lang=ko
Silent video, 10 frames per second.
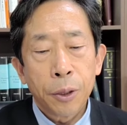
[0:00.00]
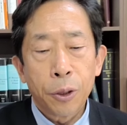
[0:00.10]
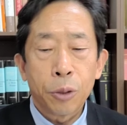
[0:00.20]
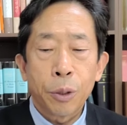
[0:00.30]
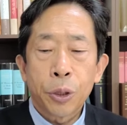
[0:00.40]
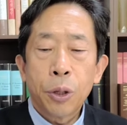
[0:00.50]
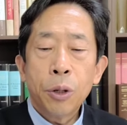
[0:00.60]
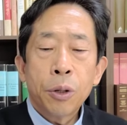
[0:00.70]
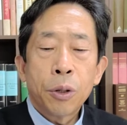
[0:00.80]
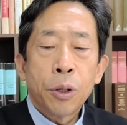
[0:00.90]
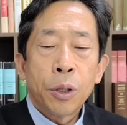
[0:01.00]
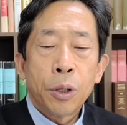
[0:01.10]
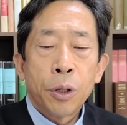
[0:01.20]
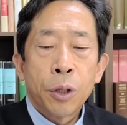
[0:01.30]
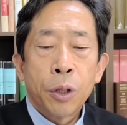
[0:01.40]
그런 점에서
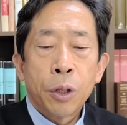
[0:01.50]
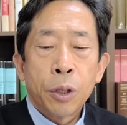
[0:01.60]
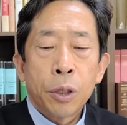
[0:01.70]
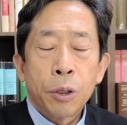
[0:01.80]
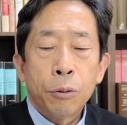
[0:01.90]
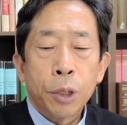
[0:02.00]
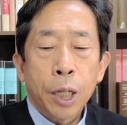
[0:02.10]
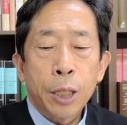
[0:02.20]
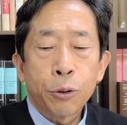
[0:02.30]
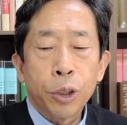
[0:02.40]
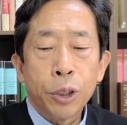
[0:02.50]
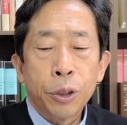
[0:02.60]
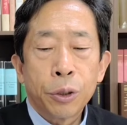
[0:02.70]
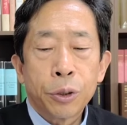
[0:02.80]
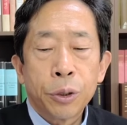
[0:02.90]
우리가 할 수
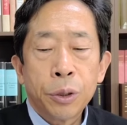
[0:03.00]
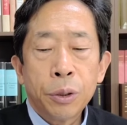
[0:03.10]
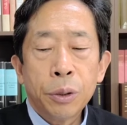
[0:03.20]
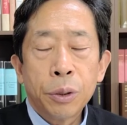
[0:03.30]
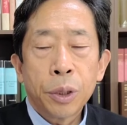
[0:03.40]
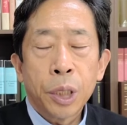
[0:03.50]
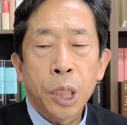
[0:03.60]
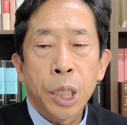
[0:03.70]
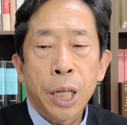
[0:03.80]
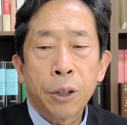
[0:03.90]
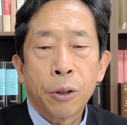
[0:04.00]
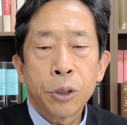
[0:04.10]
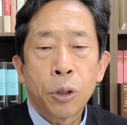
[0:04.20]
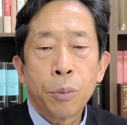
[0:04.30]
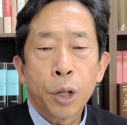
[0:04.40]
있는 것은 기대하는
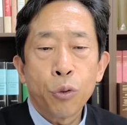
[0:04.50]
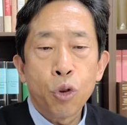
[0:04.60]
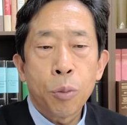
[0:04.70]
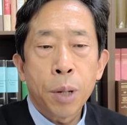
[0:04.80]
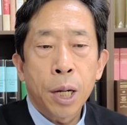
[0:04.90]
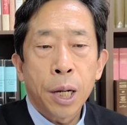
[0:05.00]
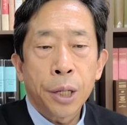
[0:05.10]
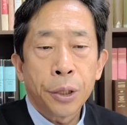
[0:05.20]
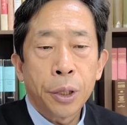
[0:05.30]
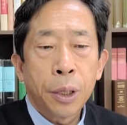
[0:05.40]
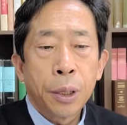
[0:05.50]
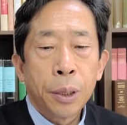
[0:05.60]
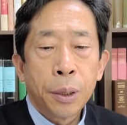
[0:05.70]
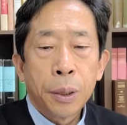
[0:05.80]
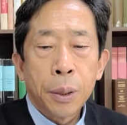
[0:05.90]
것이 얼마나 위험한가를
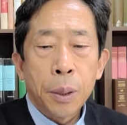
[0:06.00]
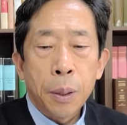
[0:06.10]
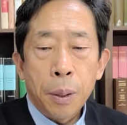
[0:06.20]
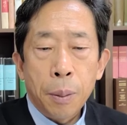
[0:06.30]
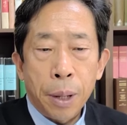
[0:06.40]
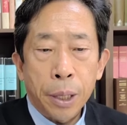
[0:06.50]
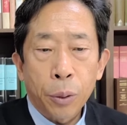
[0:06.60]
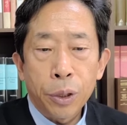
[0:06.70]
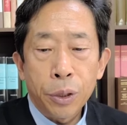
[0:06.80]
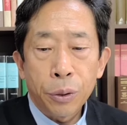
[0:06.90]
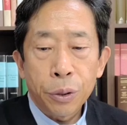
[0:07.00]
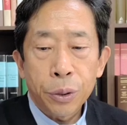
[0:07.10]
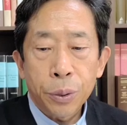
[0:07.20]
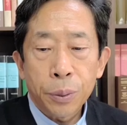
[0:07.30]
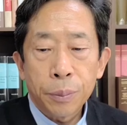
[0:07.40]
말하고 있는
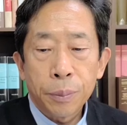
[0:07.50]
것이죠.